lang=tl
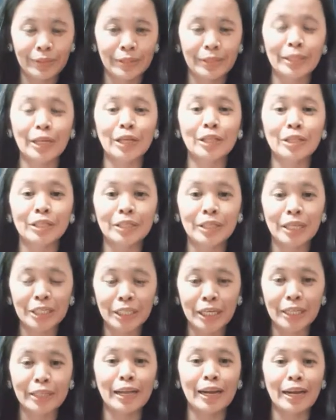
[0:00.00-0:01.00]
na, na
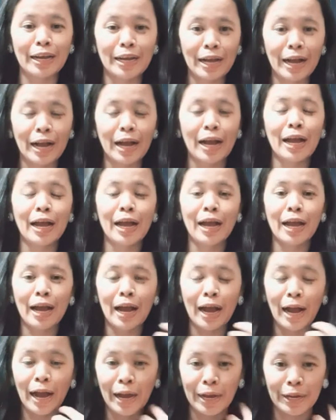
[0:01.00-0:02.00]
siya talaga
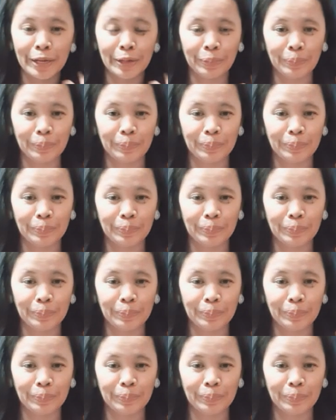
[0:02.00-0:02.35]
ay